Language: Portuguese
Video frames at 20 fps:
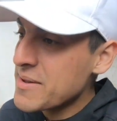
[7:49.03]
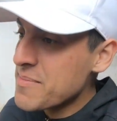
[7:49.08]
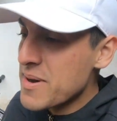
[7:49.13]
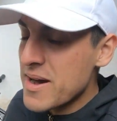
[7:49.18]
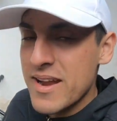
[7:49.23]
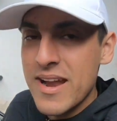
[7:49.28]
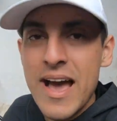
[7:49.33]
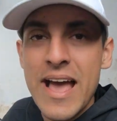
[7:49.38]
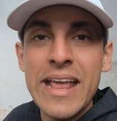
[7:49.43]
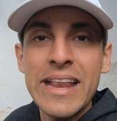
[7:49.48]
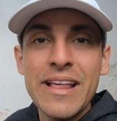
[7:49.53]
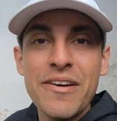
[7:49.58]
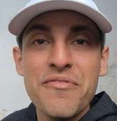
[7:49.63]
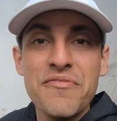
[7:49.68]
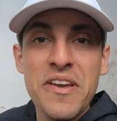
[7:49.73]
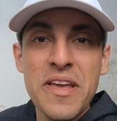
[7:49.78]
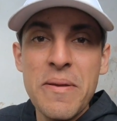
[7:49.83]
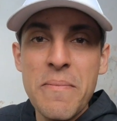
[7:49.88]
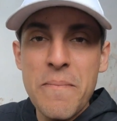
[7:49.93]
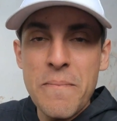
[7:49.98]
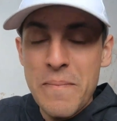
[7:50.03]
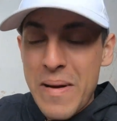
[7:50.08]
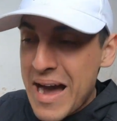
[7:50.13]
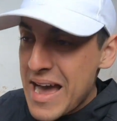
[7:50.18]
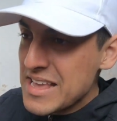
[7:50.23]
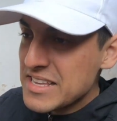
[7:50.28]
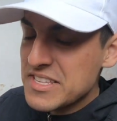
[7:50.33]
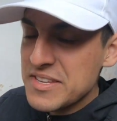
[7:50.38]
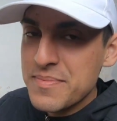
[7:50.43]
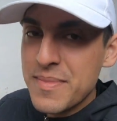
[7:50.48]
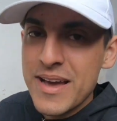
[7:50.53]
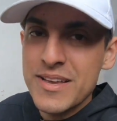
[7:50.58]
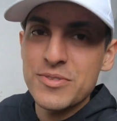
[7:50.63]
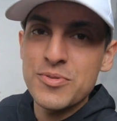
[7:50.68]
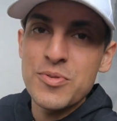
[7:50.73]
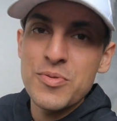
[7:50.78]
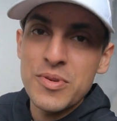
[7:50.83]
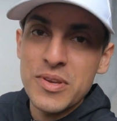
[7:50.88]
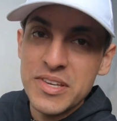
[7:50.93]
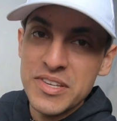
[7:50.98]
mano, ainda vem mais e mais
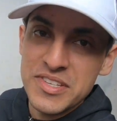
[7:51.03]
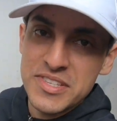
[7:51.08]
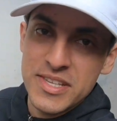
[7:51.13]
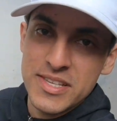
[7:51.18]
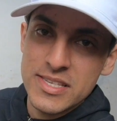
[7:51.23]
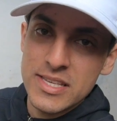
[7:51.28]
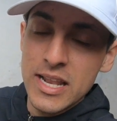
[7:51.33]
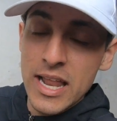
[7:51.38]
conquistas.